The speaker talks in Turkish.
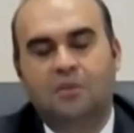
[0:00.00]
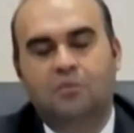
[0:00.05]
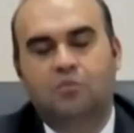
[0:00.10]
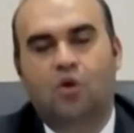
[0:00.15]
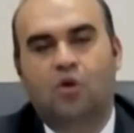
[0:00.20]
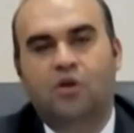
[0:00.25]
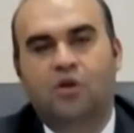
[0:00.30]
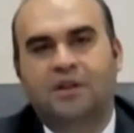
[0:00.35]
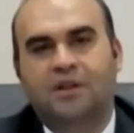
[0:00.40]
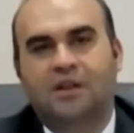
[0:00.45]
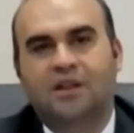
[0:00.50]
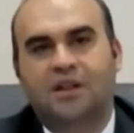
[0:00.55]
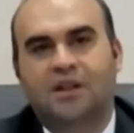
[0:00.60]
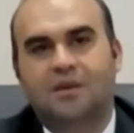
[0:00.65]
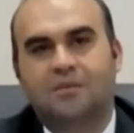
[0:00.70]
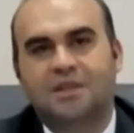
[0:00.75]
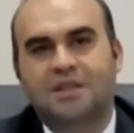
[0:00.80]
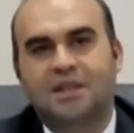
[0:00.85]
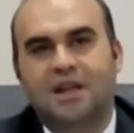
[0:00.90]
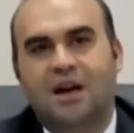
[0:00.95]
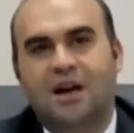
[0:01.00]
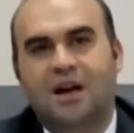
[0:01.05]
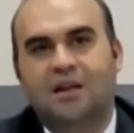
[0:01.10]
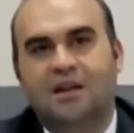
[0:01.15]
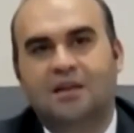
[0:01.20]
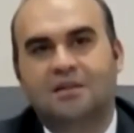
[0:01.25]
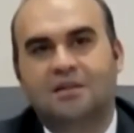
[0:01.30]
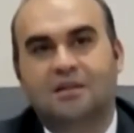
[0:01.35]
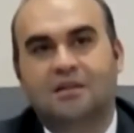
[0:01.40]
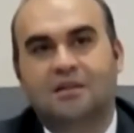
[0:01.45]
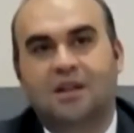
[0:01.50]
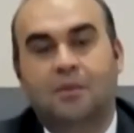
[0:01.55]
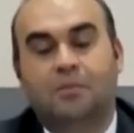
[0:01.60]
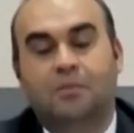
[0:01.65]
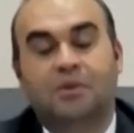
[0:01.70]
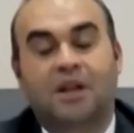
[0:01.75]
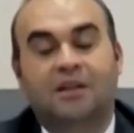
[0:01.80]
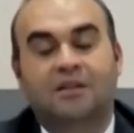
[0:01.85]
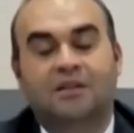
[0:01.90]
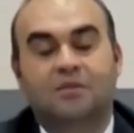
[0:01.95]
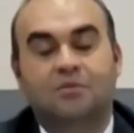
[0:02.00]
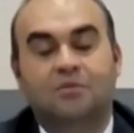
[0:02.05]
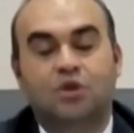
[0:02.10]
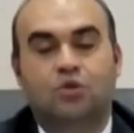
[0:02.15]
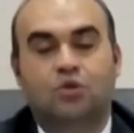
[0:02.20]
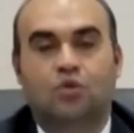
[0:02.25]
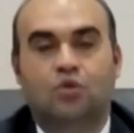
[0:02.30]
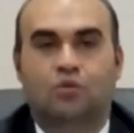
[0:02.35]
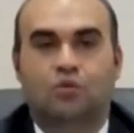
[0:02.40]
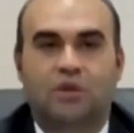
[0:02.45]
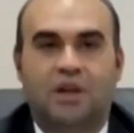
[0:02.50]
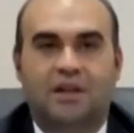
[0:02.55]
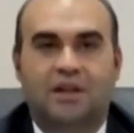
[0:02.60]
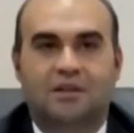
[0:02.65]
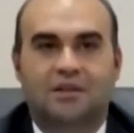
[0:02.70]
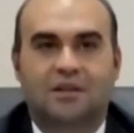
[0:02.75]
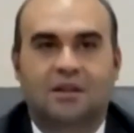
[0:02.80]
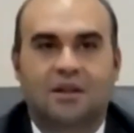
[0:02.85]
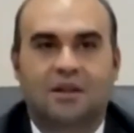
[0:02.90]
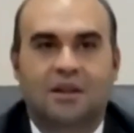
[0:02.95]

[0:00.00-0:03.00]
politikalarımızı hali hazırda yapılandırmış durumdaydık